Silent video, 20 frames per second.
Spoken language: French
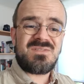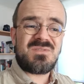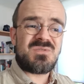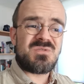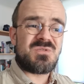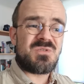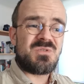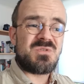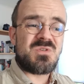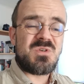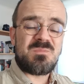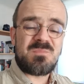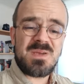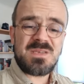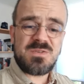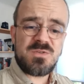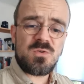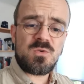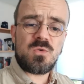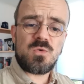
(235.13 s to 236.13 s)
je ne suis pas
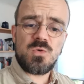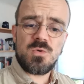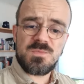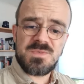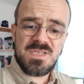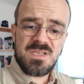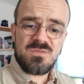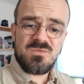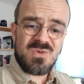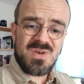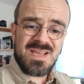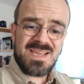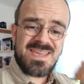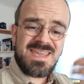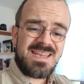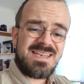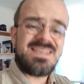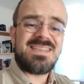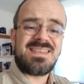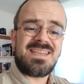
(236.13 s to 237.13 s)
sûr qu'on obtienne de la
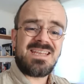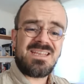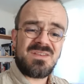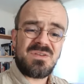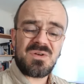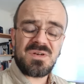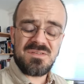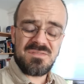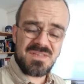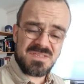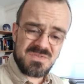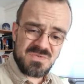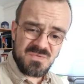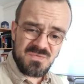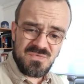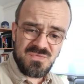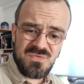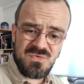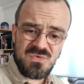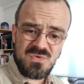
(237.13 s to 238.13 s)
qualité dans les versions
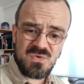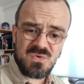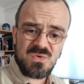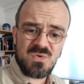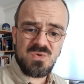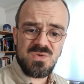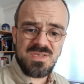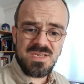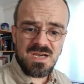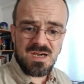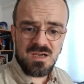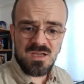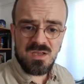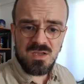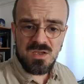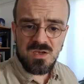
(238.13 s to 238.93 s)
futures de l'IA.